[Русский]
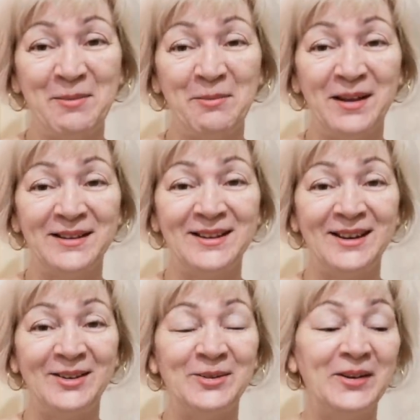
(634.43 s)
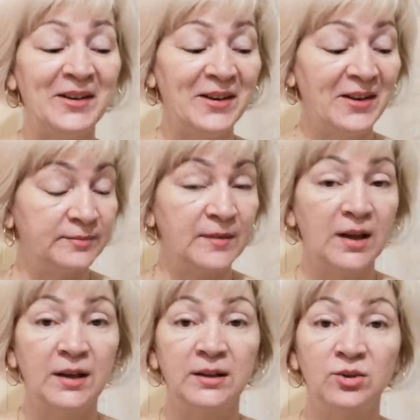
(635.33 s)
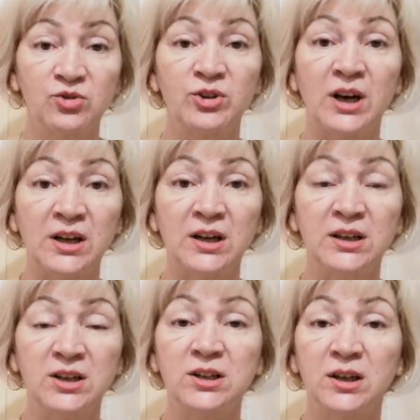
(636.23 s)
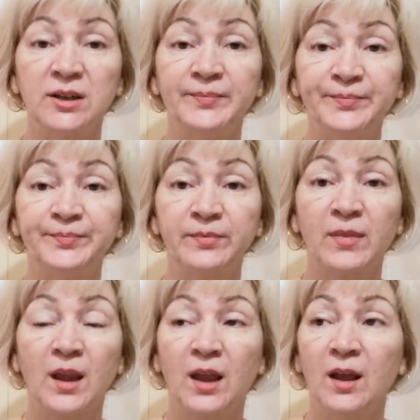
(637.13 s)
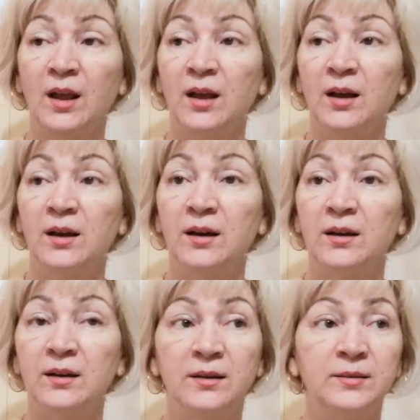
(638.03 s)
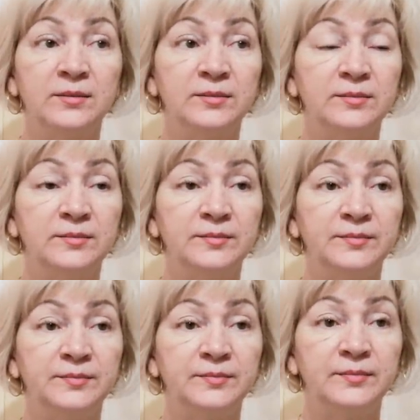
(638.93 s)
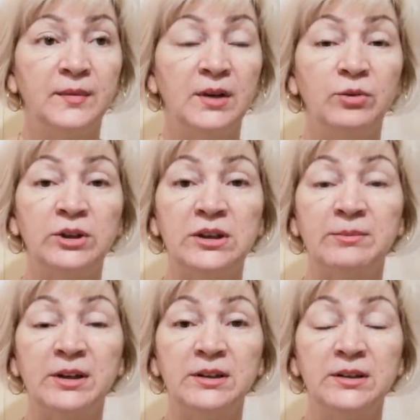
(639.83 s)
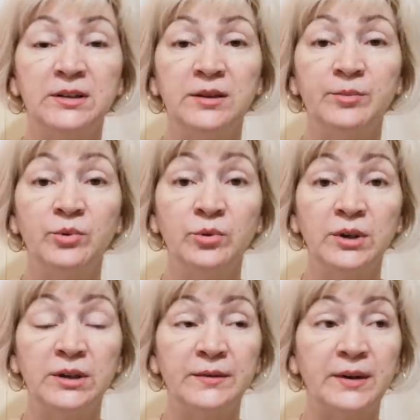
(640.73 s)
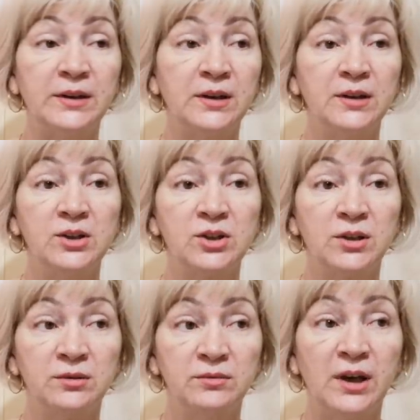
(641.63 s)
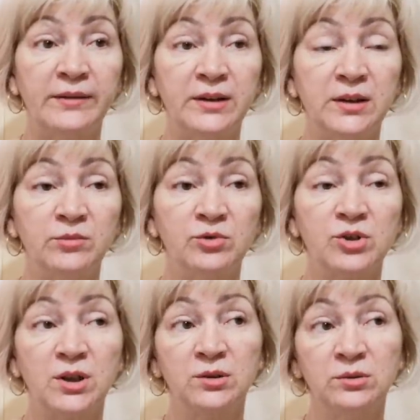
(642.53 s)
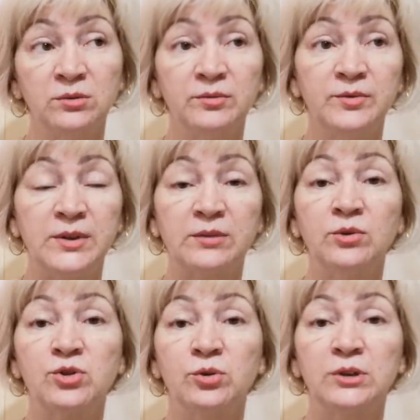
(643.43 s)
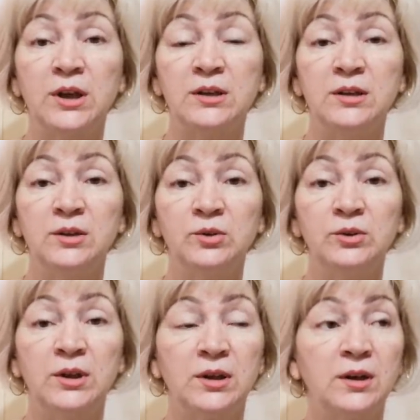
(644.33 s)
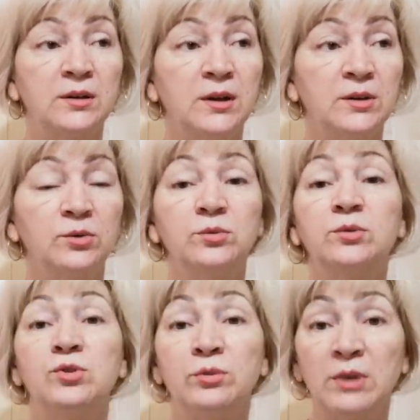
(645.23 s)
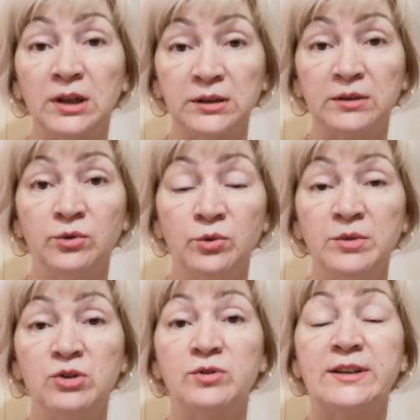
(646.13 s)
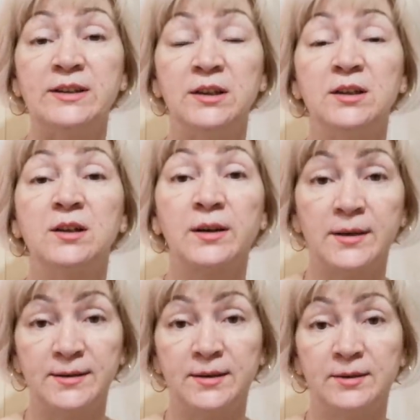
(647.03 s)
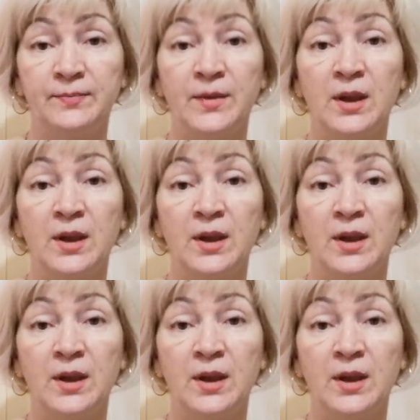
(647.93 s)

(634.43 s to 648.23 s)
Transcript: Балдею. Ну, жара, конечно, э, и вот эти магнитные бури, они, конечно, давят немножко, Ну, все равно что-то я делаю, да как. Но ну, тут еще мало того, у меня еще соседи красят.